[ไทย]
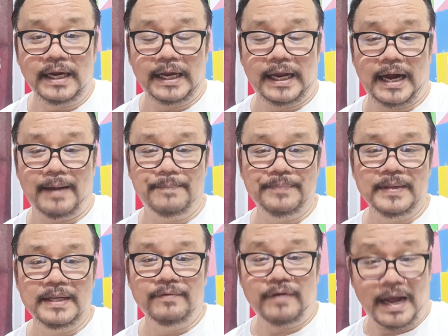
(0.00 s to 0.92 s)
นะครับ
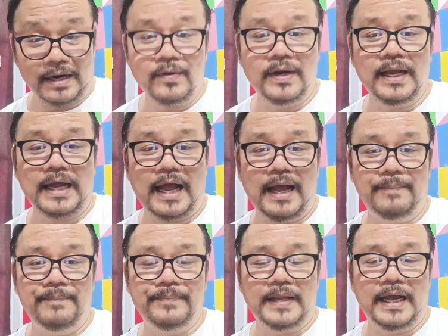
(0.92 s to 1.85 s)
ฝากด้วยนะครั
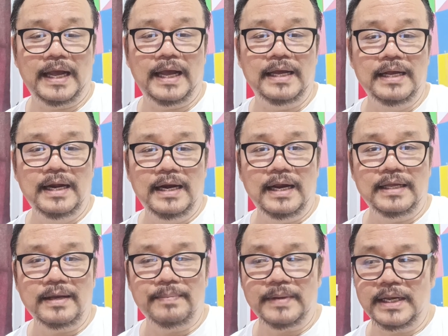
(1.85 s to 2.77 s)
บนะฮะแล้
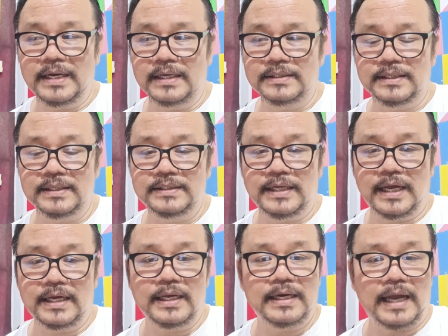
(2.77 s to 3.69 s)
วยังมีหนังสือ
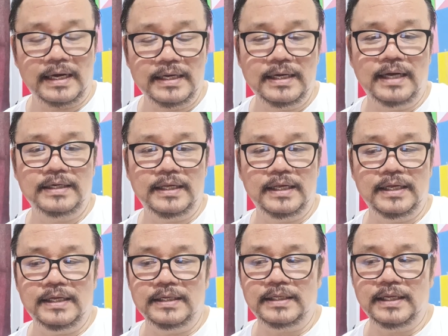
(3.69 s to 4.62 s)
เสียงอีกหลายเรื่องที่
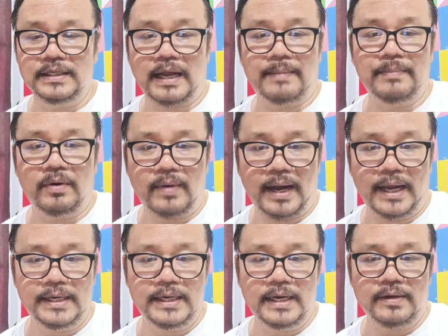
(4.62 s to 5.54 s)
ที่ทำเอาไว้
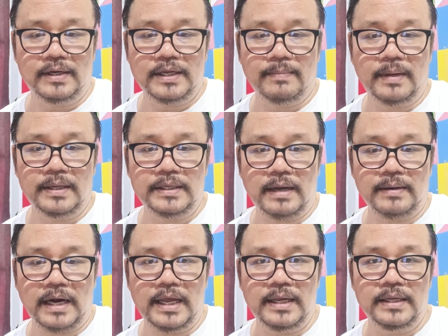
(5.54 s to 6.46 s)
แล้วก็ยังไม่ยัง
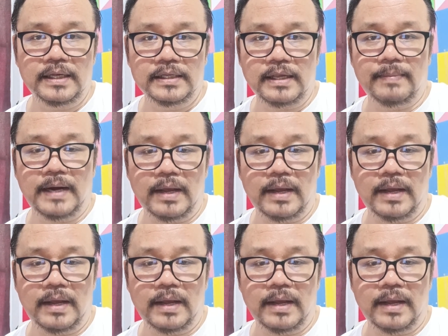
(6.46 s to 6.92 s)
ได้ยั